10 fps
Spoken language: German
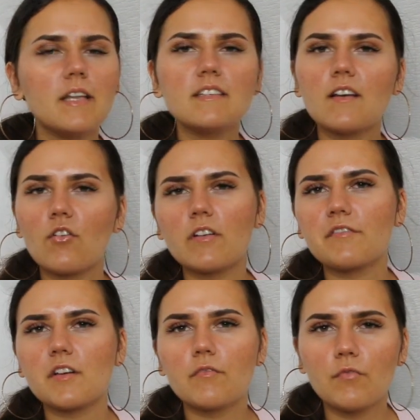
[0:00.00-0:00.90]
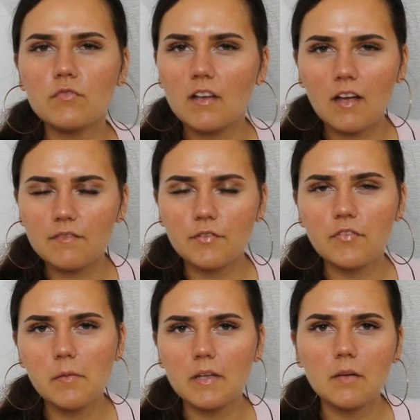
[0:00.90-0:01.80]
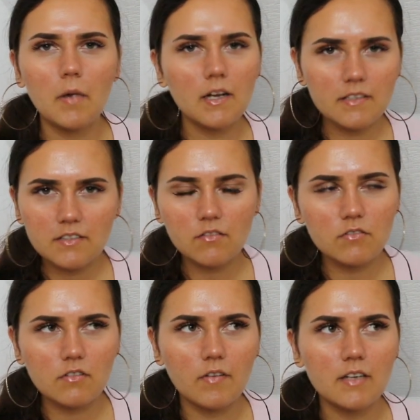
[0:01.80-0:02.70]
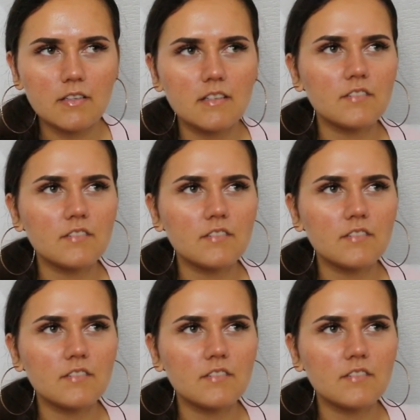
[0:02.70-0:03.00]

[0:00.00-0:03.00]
Man ist ja auch irgendwie gewohnt daran, wie viel man immer isst und so weiter.